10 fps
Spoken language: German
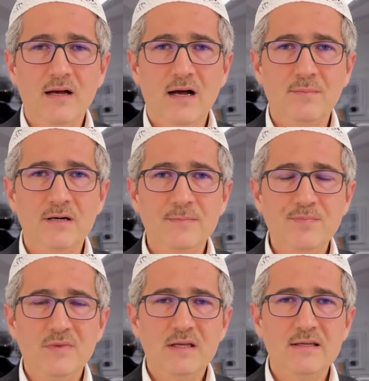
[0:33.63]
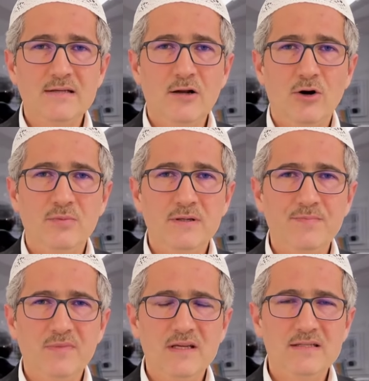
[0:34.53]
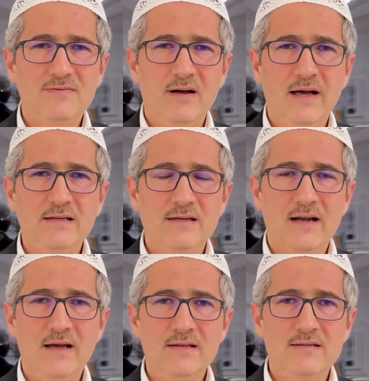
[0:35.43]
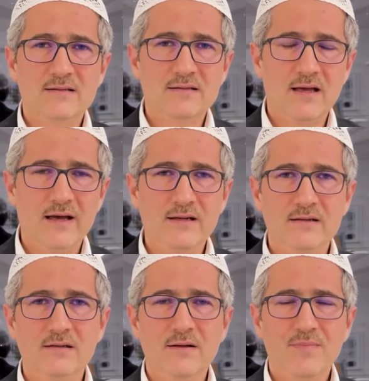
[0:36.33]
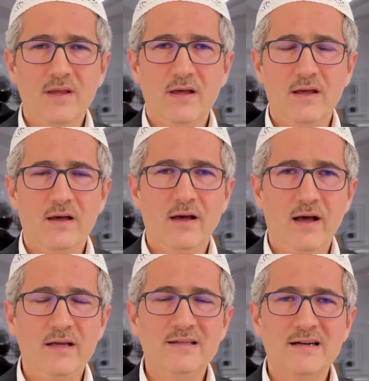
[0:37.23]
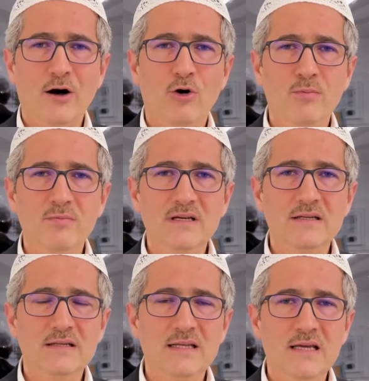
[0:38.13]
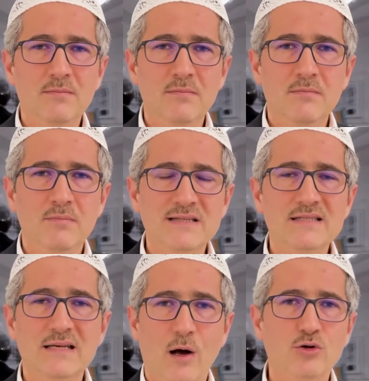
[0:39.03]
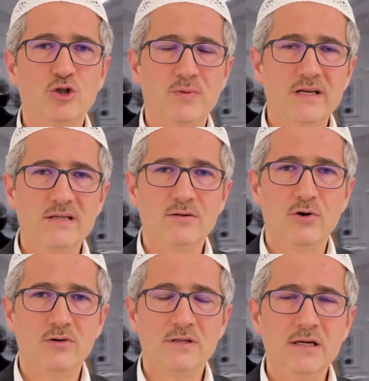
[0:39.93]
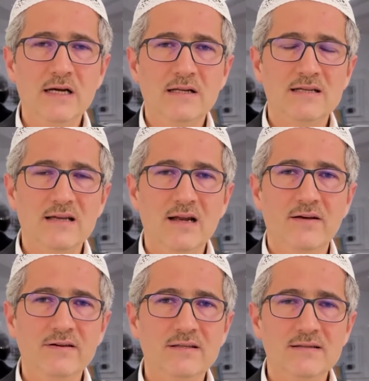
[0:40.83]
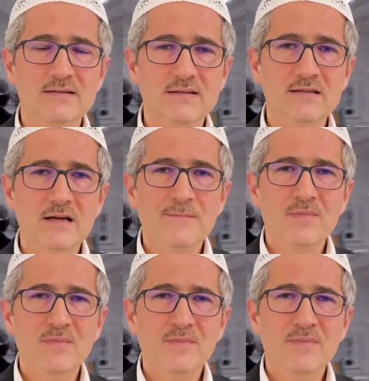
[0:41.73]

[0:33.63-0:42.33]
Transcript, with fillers: aber ich glaube, es war ein Kreis, ein, äh, ein Raum, in dem man sich aussprechen konnte. Das Allerwichtigste ist,